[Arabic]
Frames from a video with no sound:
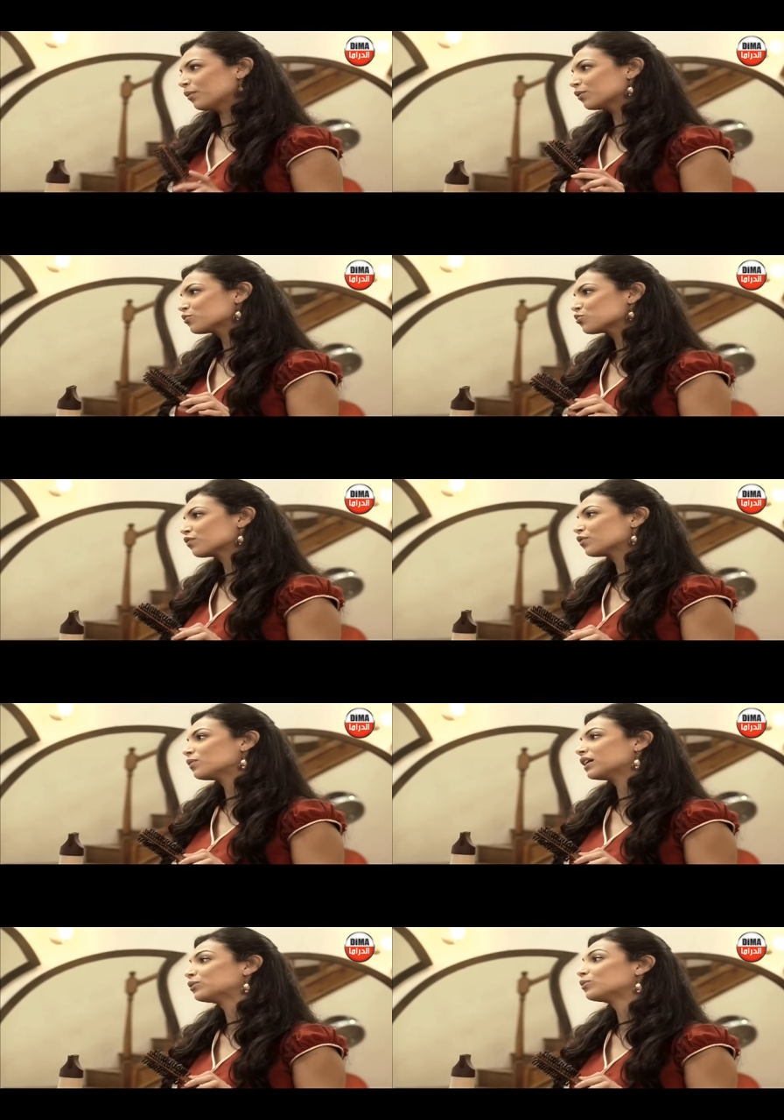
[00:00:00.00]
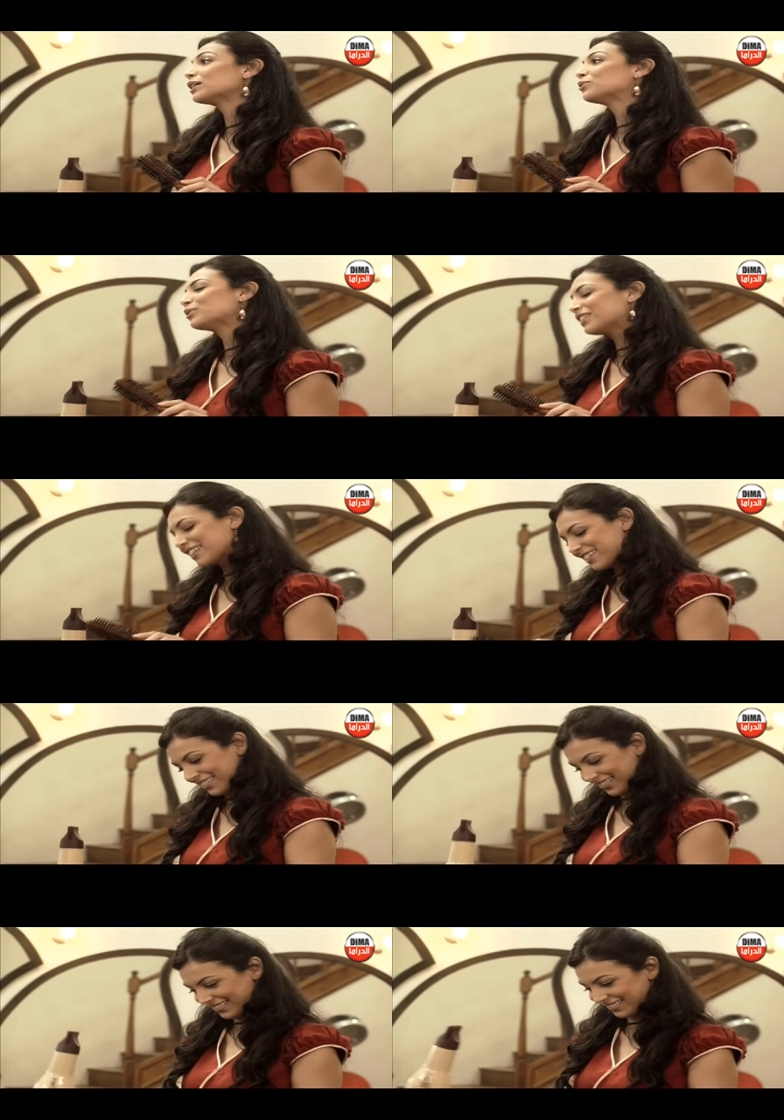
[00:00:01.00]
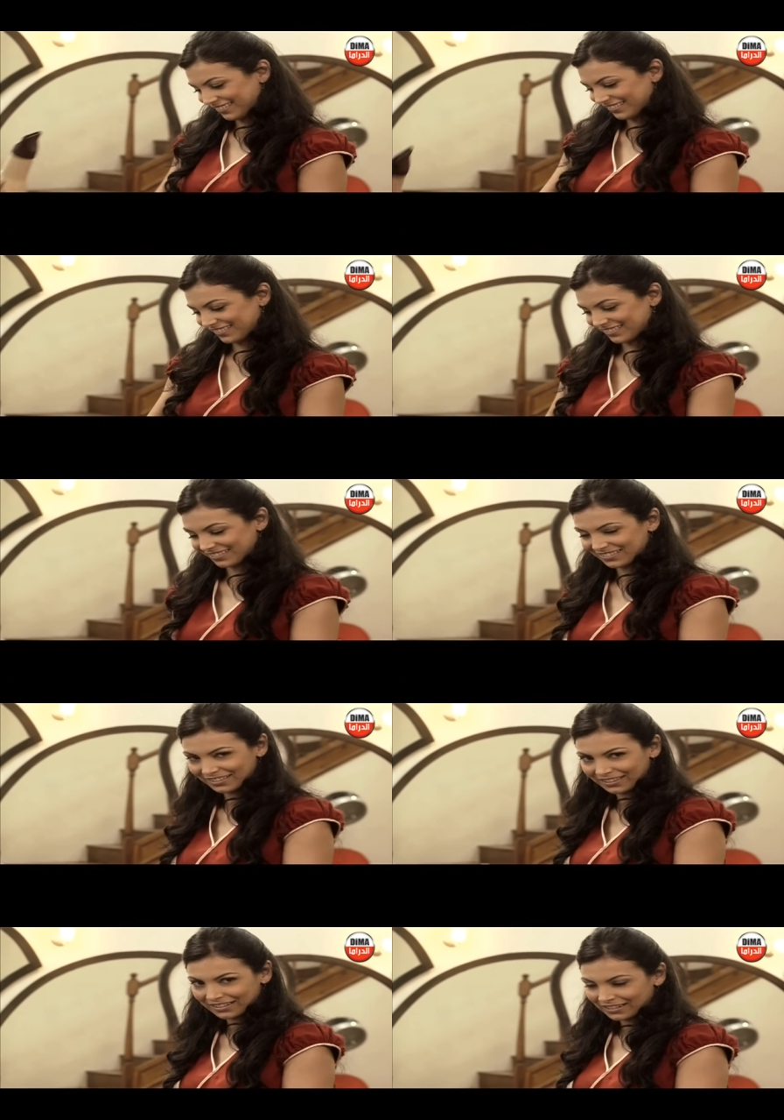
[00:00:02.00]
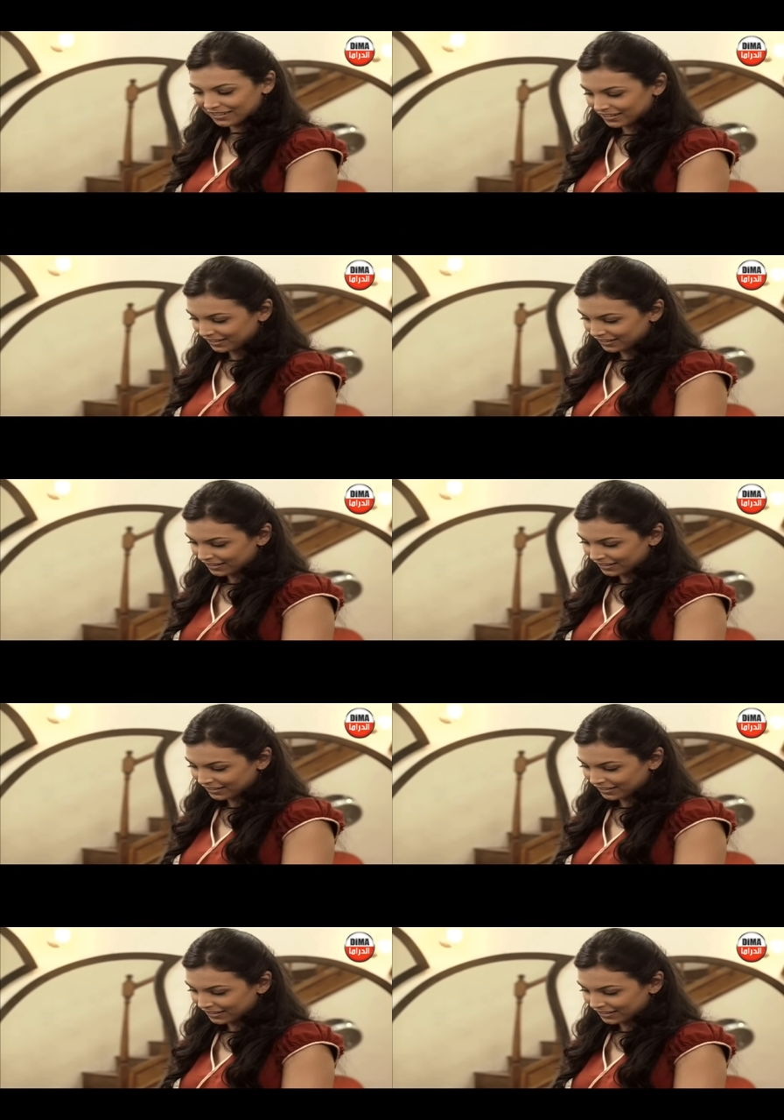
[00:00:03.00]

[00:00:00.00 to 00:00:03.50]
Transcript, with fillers: عمرك وتشوفي ولاد ولاد ولدك آه مرات ولدي الاولى الله